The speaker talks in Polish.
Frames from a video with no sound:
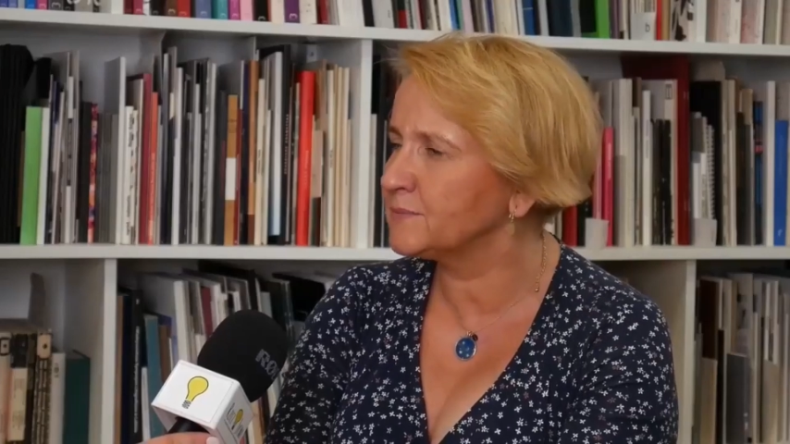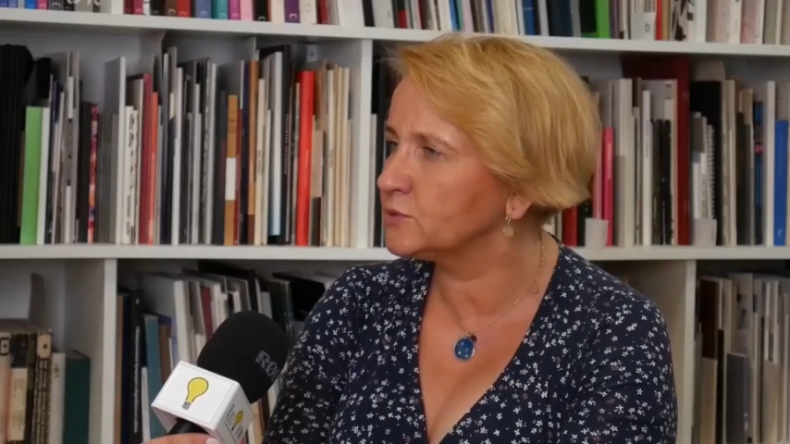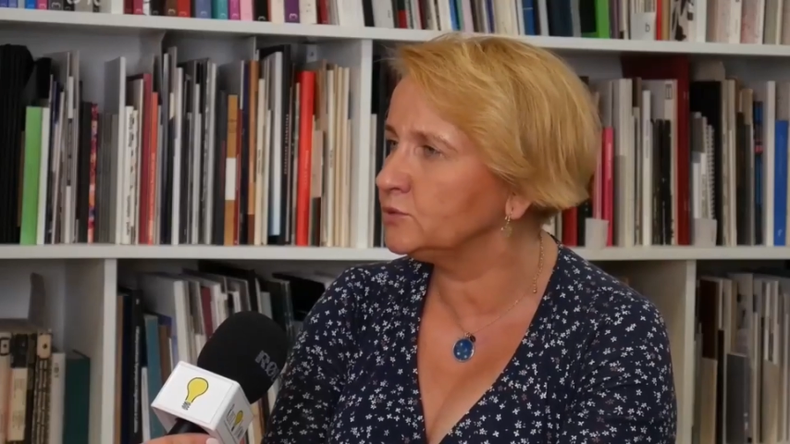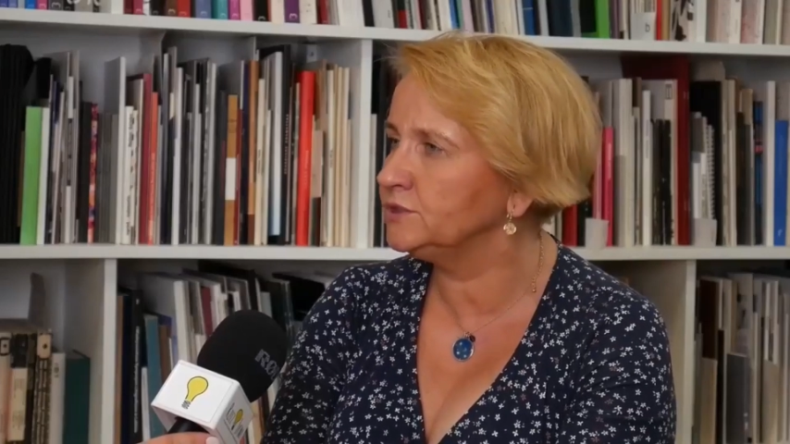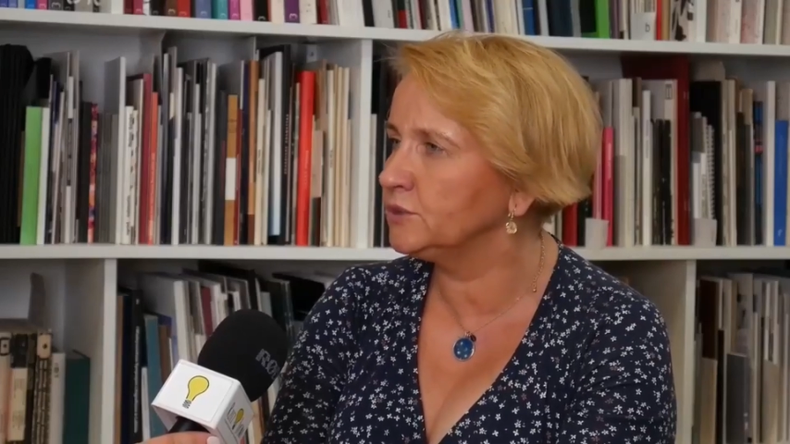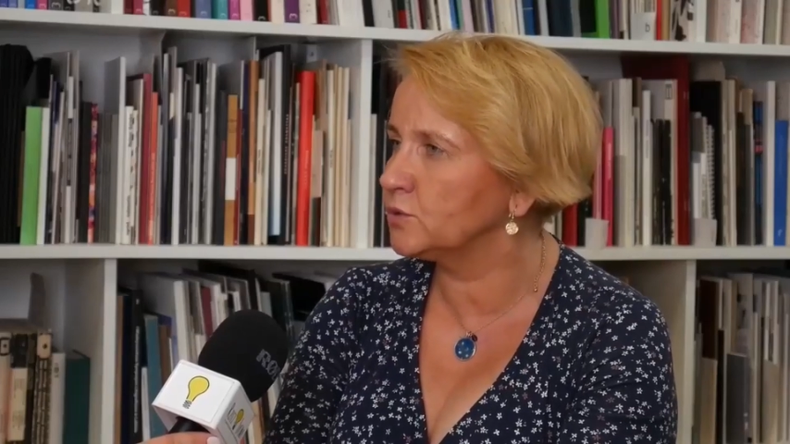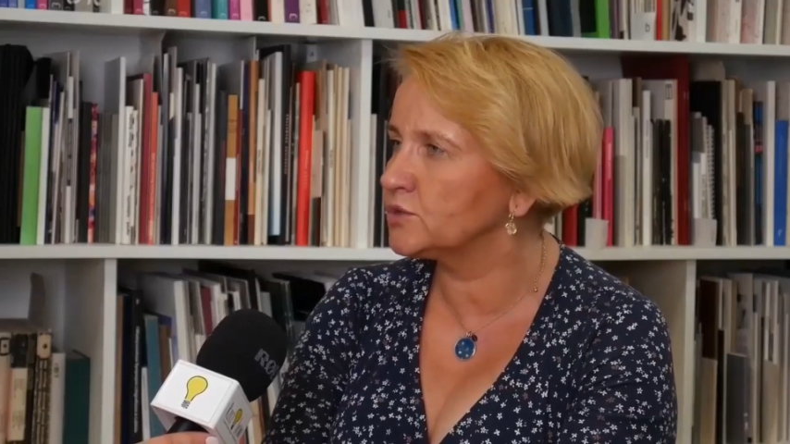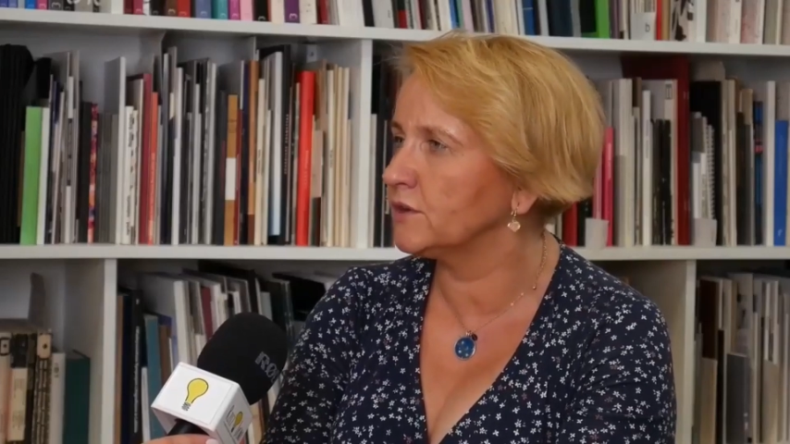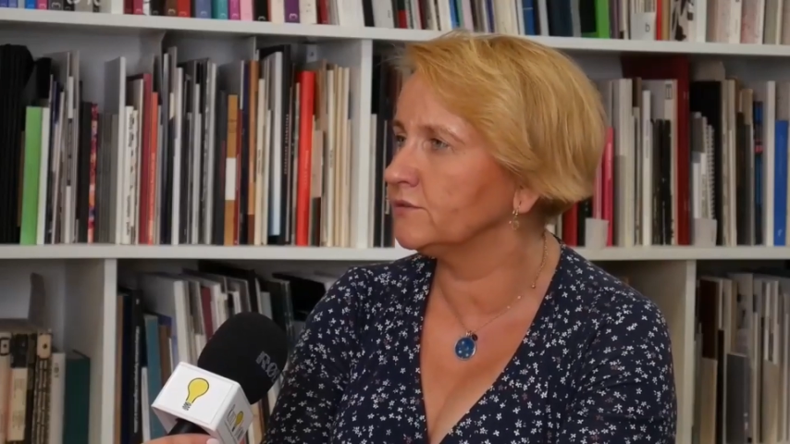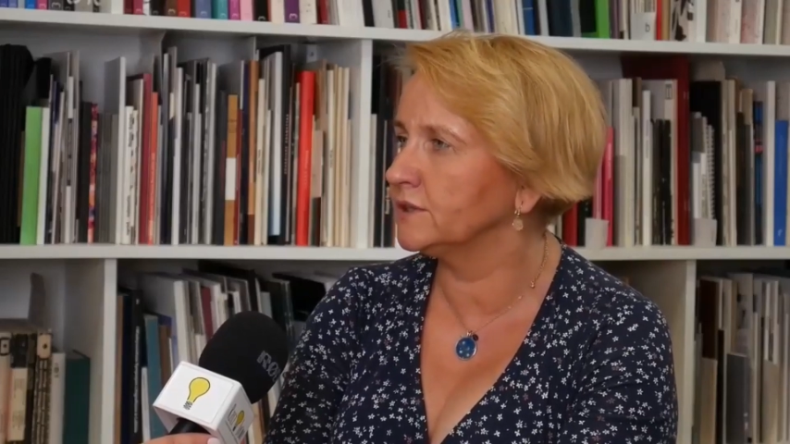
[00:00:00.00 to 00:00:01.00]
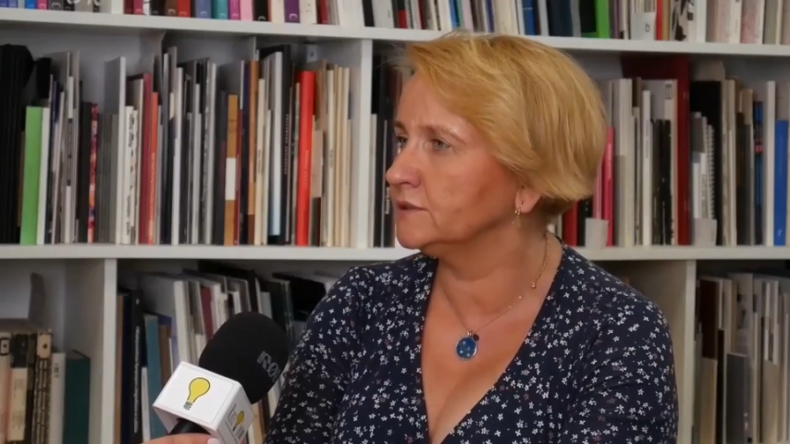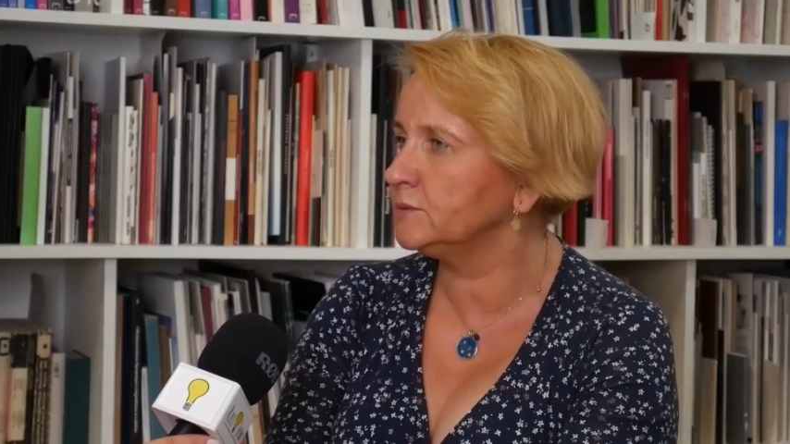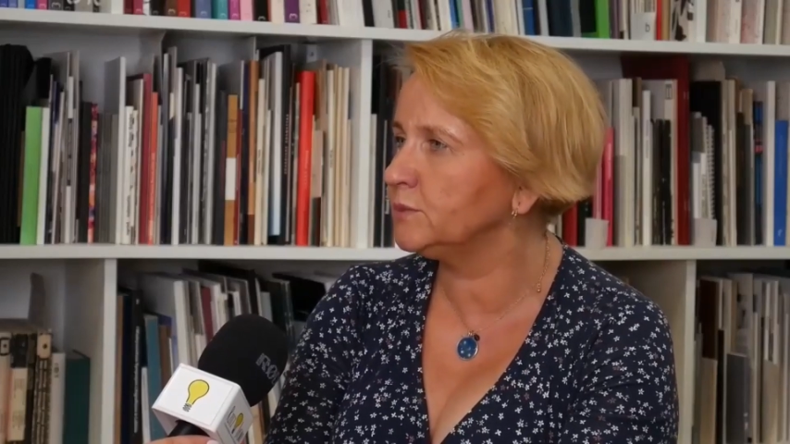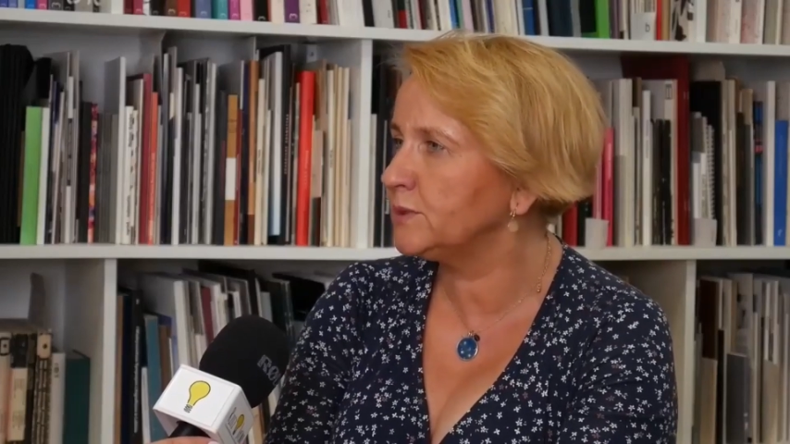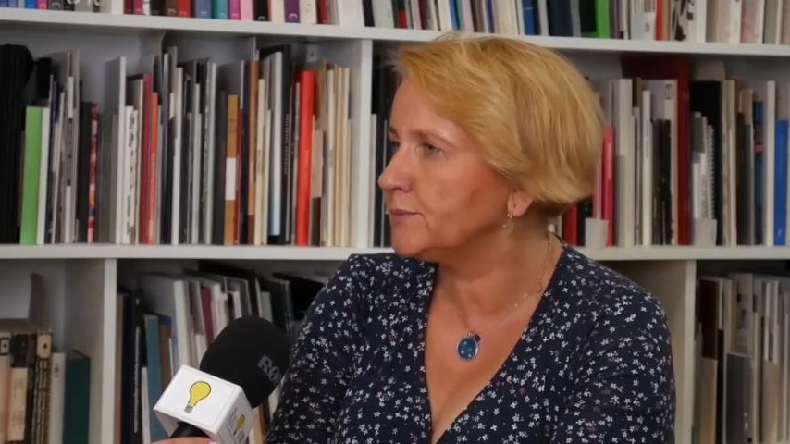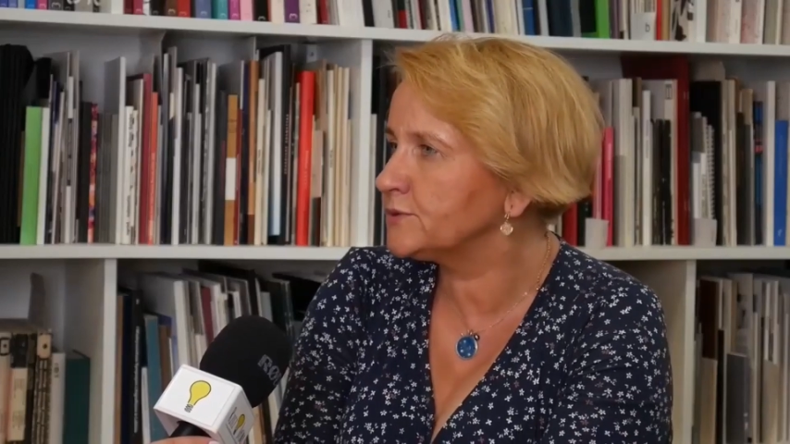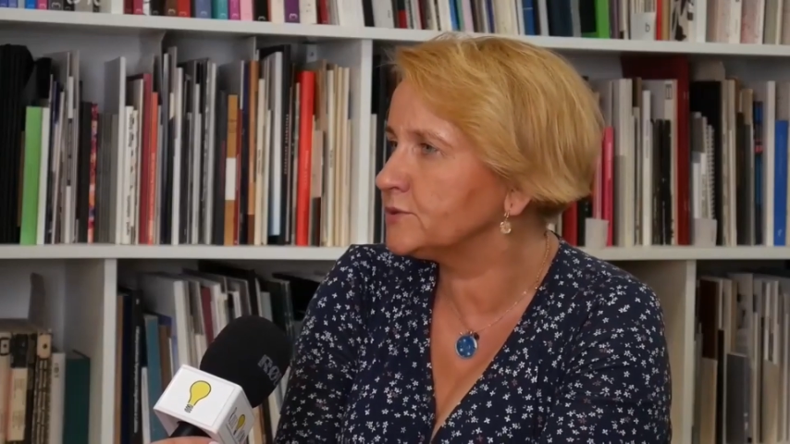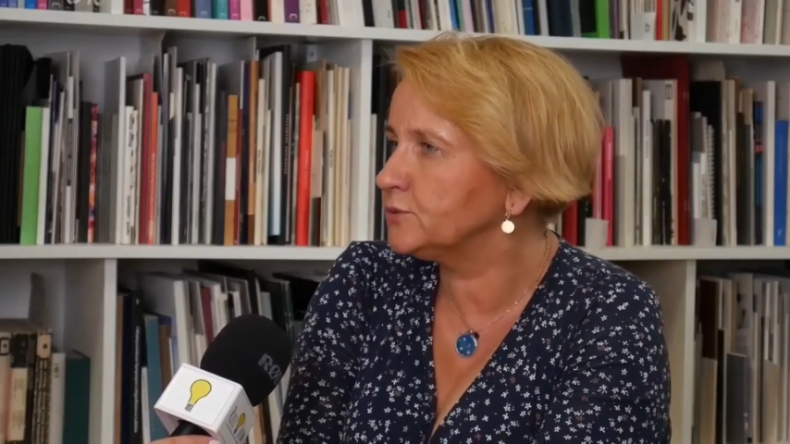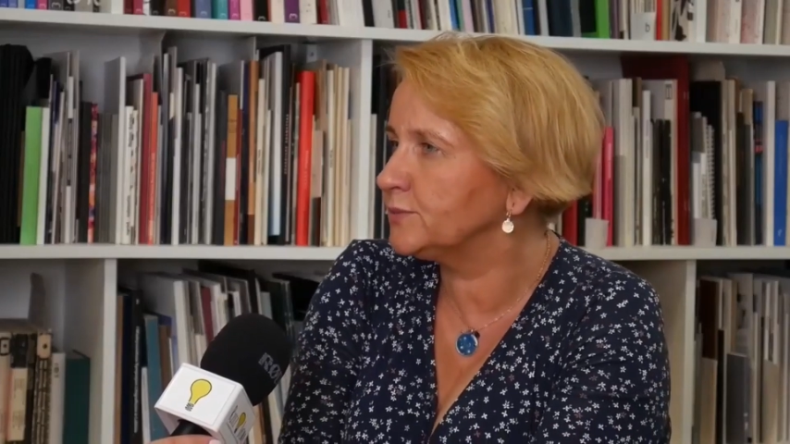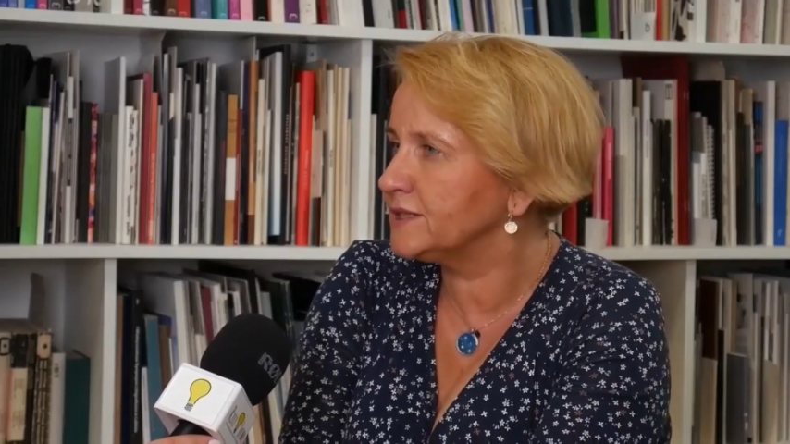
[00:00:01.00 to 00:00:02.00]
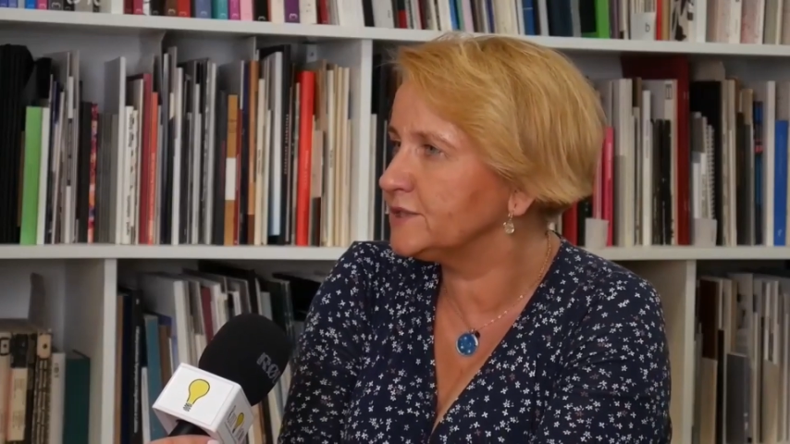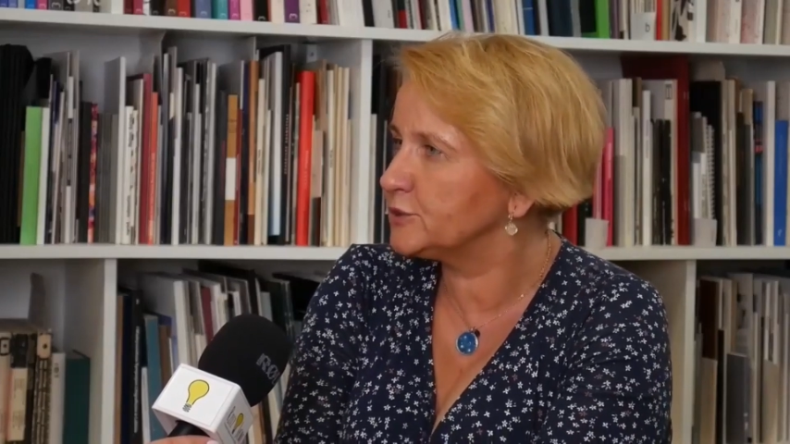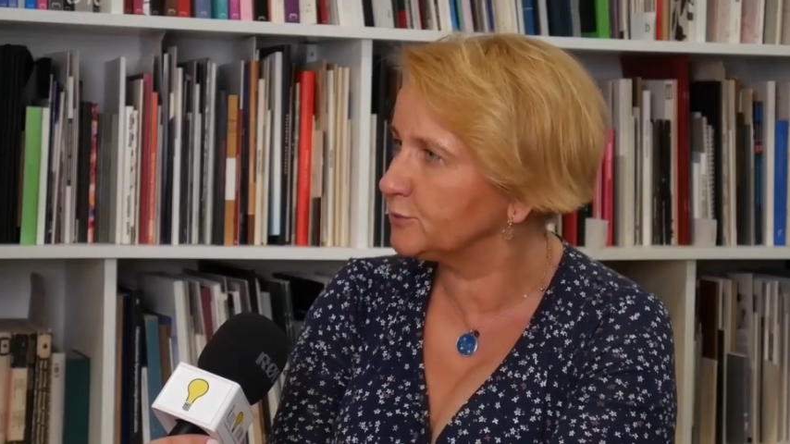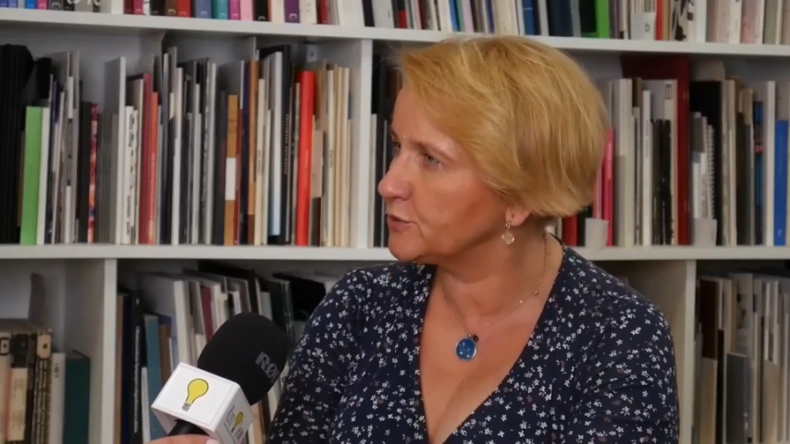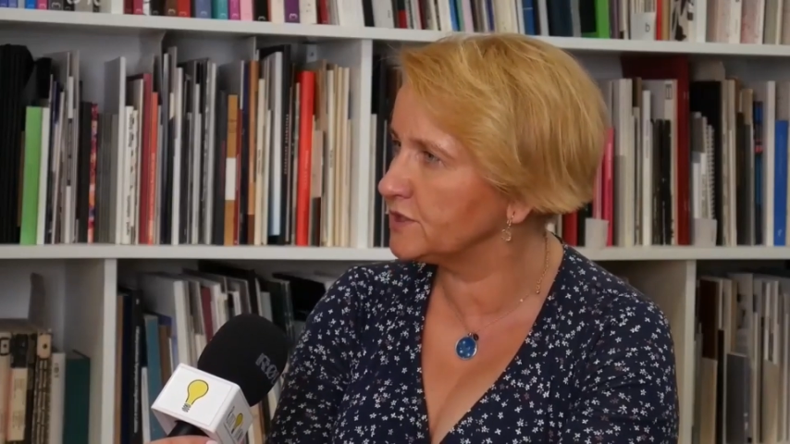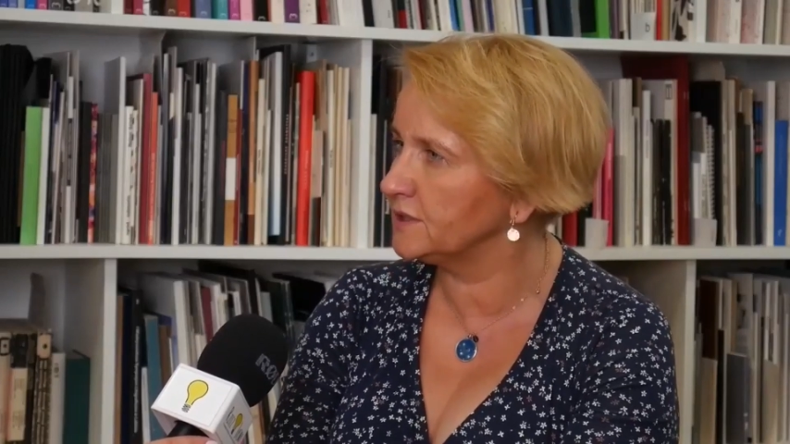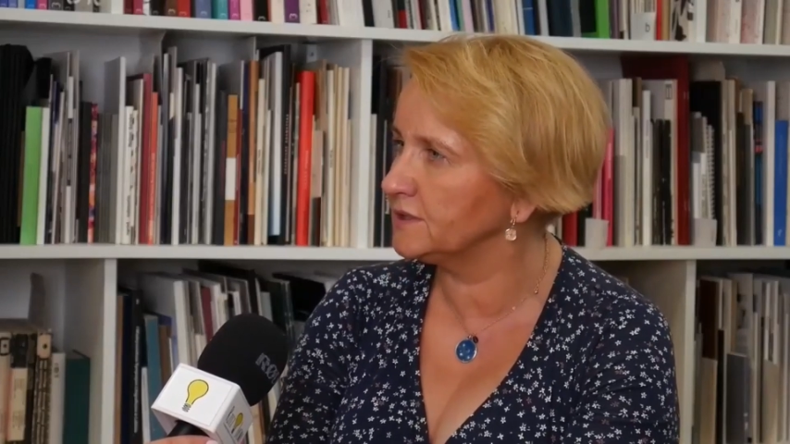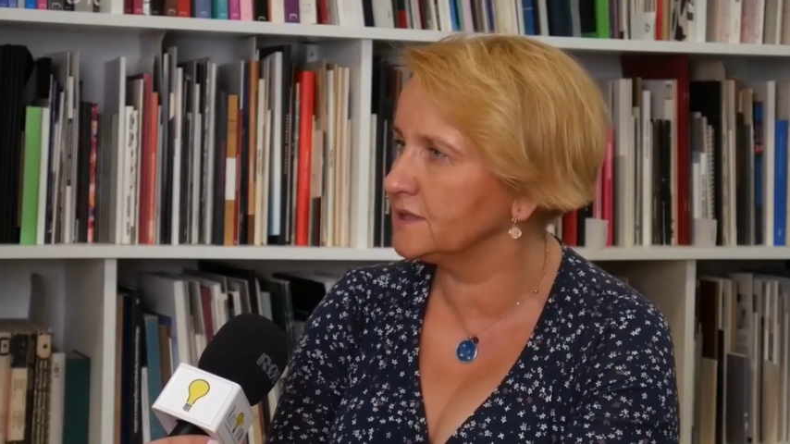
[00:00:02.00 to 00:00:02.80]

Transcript: absolutnie kluczowe, no bo po prostu prędzej czy później